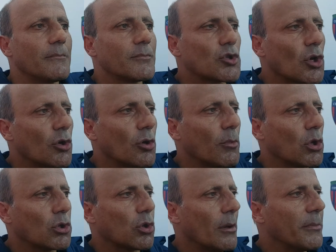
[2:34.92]
sono
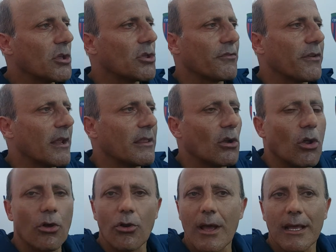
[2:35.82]
molto amici fra di
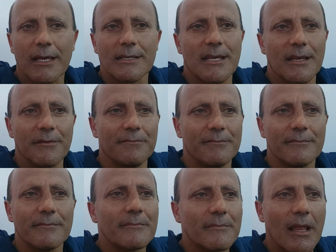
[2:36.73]
loro anche se
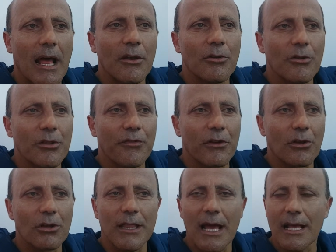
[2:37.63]
hanno
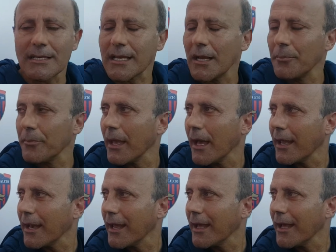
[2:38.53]
difficoltà a
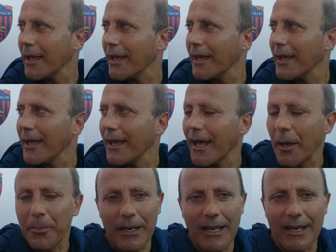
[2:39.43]
scambiare,
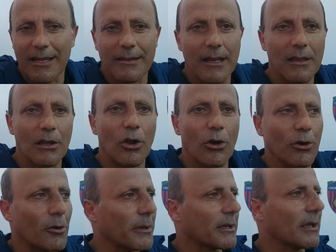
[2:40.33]
a parlare tra di
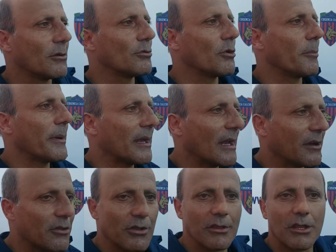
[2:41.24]
loro perché uno parla
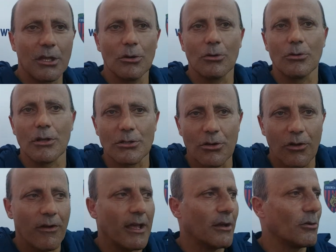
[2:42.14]
argentino, uno è
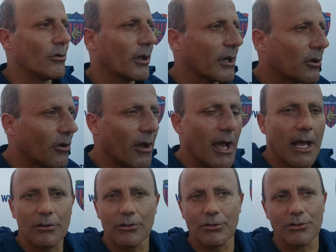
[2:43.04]
sloveno, uno è
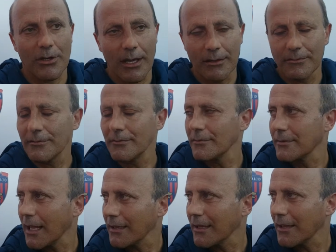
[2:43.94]
croato, cioè
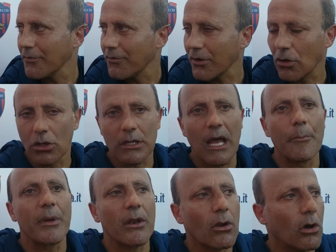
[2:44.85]
tanta difficoltà,
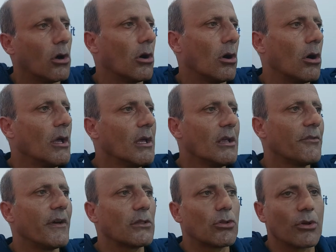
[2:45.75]
però
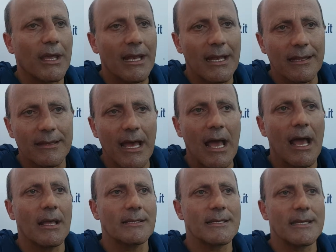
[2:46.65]
il fatto che
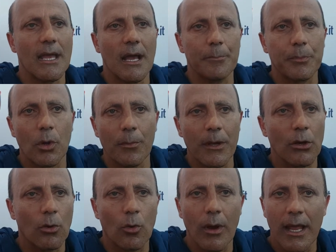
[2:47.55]
l'età sia più o
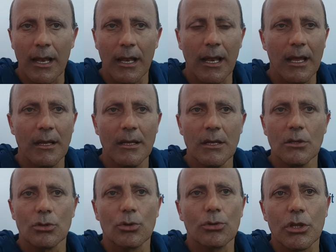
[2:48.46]
meno quella,
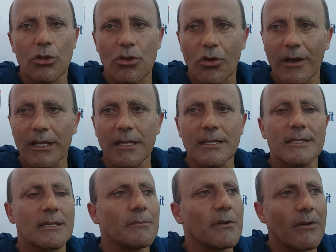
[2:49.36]
tutti i
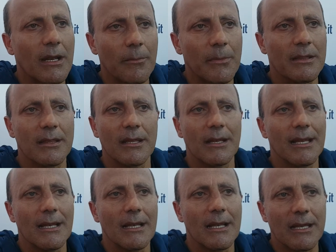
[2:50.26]
giovanissimi veramente
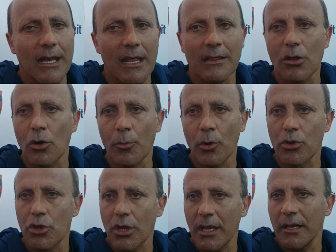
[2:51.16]
li, li rende
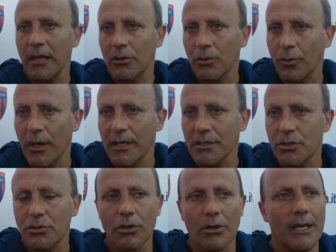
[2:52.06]
omogenei in
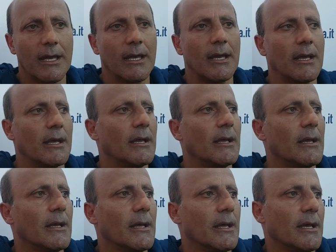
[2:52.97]
questo e,
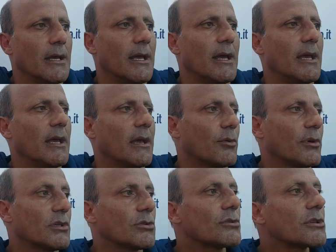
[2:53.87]
e
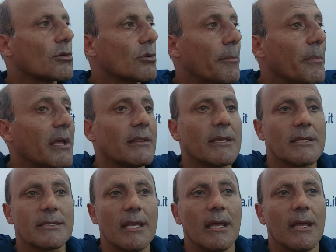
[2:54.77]
questo
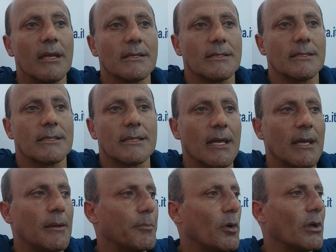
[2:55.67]
sicuramente se,
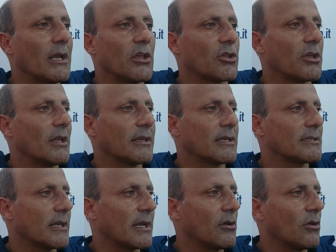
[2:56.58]
se poi le scelte
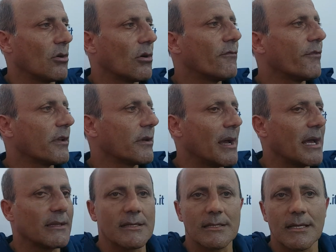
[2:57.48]
saranno
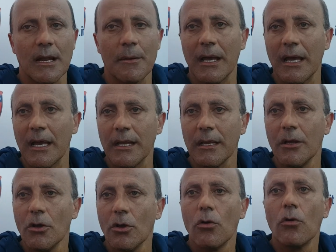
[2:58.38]
confermate sarà magari
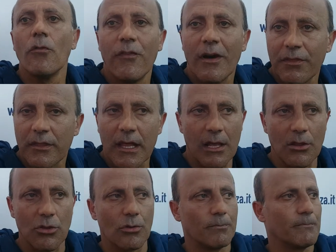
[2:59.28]
un
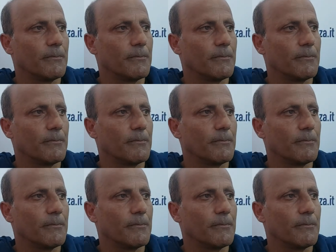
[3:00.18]
vantaggio